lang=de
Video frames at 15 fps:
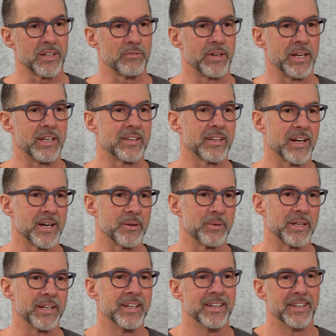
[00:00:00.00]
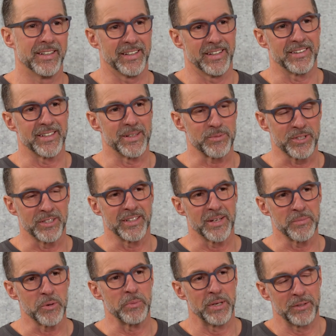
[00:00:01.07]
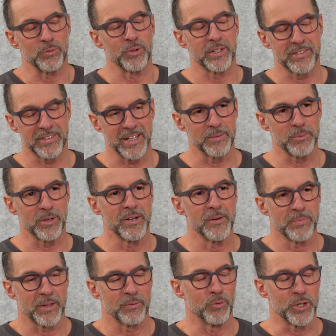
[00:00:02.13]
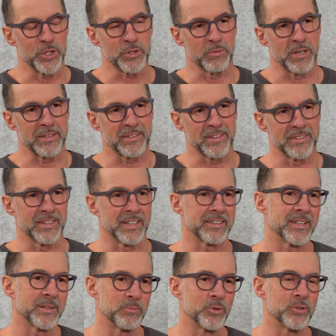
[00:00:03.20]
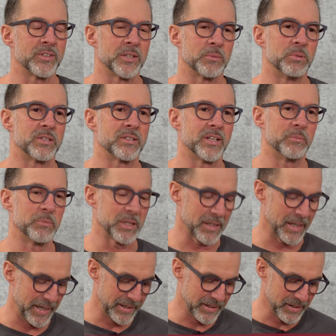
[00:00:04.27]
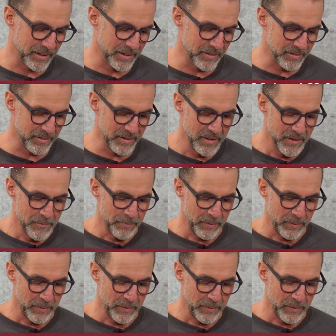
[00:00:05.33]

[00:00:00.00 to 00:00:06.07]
erwähnt habe, äh, selbst in dem Moment, wo ich selber, wo ich schwarz gesagt habe, musste ich ein bisschen in mich reingrinsen.